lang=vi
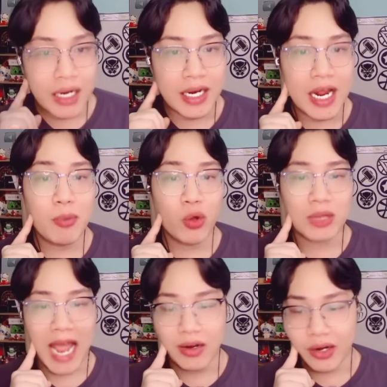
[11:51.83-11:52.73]
thì để mô
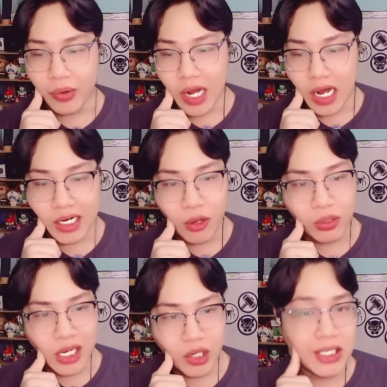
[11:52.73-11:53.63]
tả được cái điều đó thì đầu
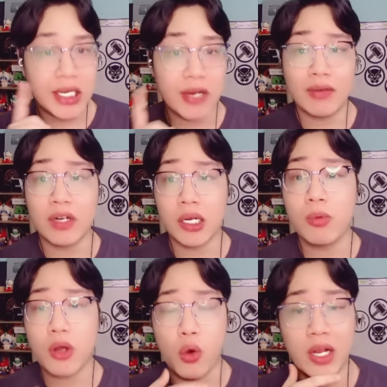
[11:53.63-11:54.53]
tiên chúng ta sẽ vào phần
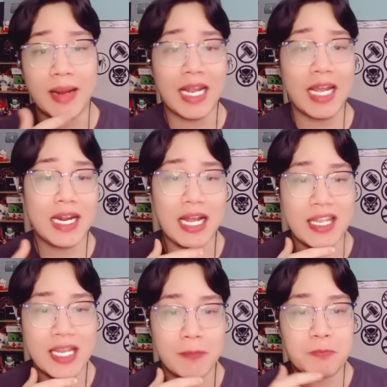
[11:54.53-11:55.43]
công cụ thì các bạn thấy ở đây là
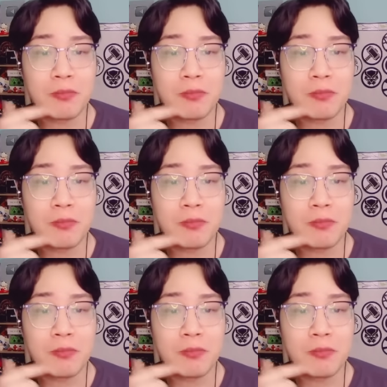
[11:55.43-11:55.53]
gì ạ